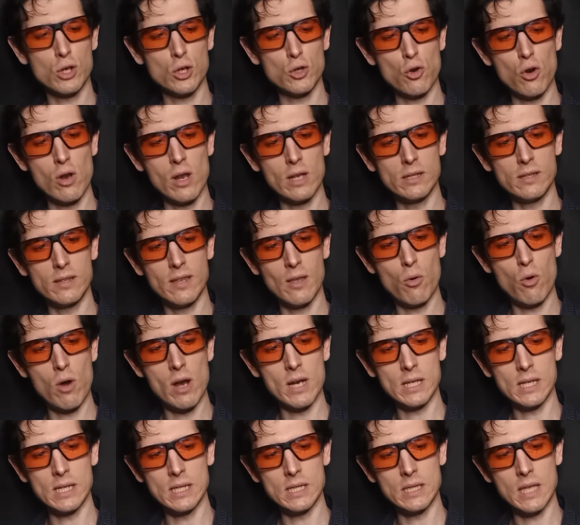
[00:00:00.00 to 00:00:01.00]
que son las
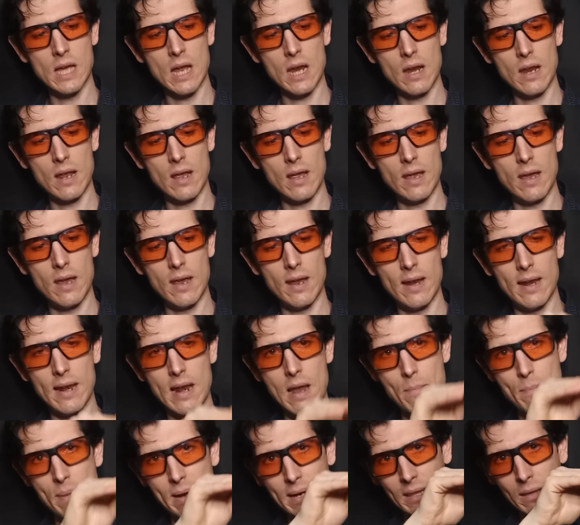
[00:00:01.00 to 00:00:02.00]
células que están en
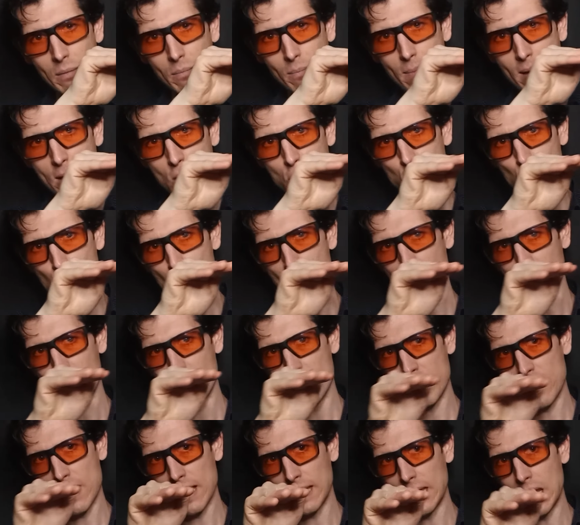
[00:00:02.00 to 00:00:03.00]
la parte más
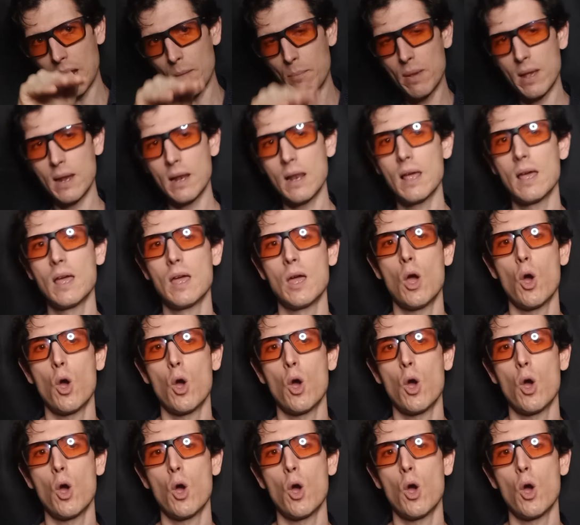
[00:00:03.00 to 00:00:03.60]
superficial de la piel,